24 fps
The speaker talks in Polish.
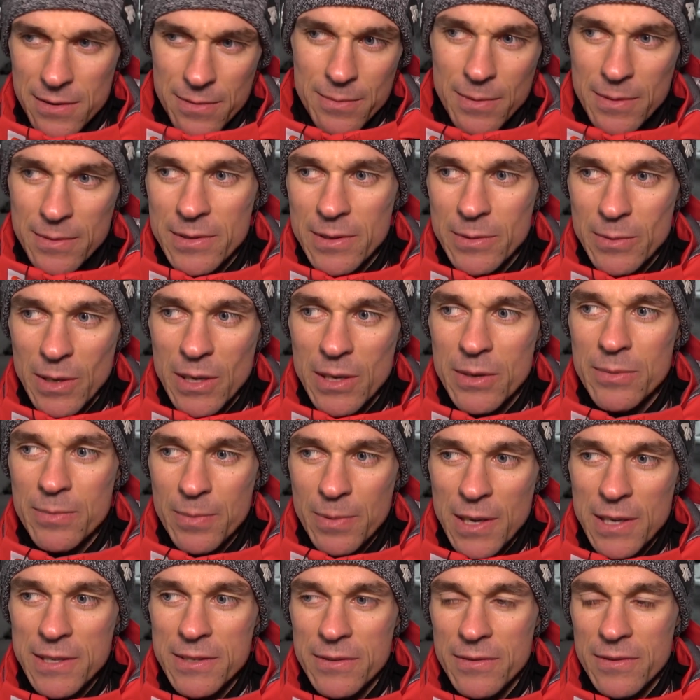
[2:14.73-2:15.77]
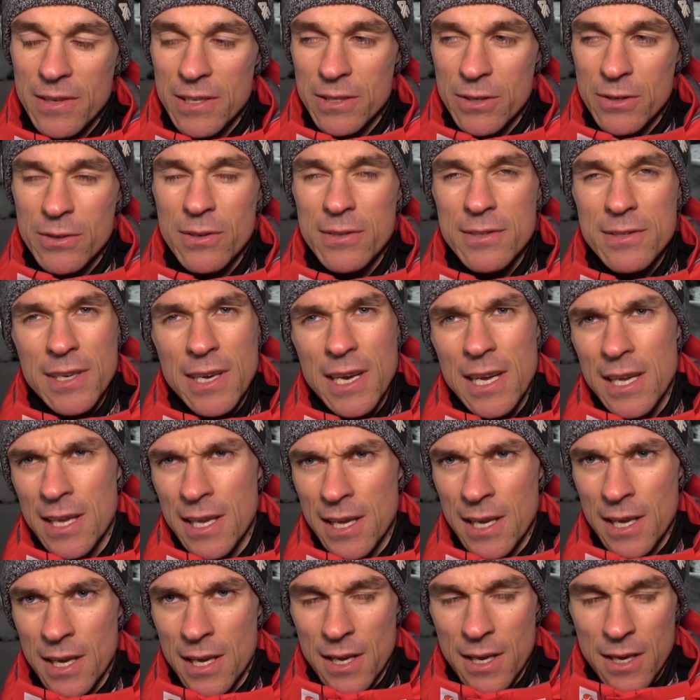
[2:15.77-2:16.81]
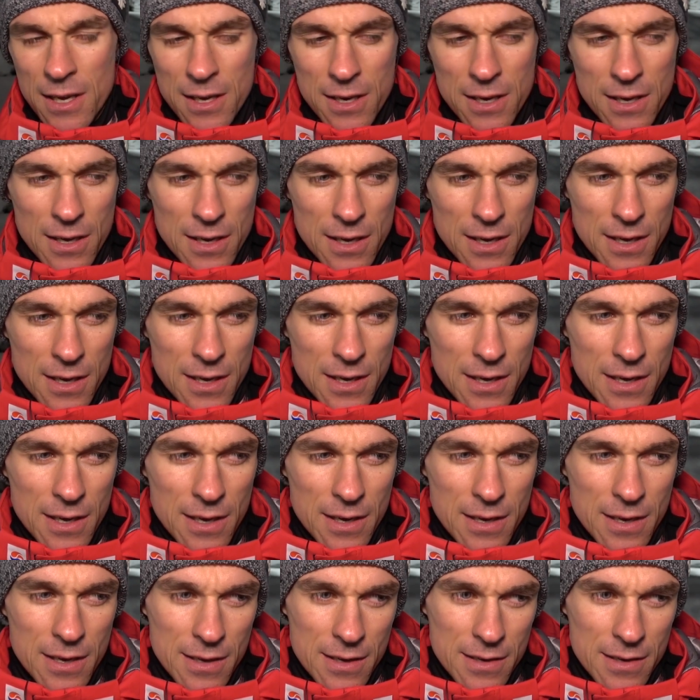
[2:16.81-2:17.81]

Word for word: mam zamiar pracować do końca e,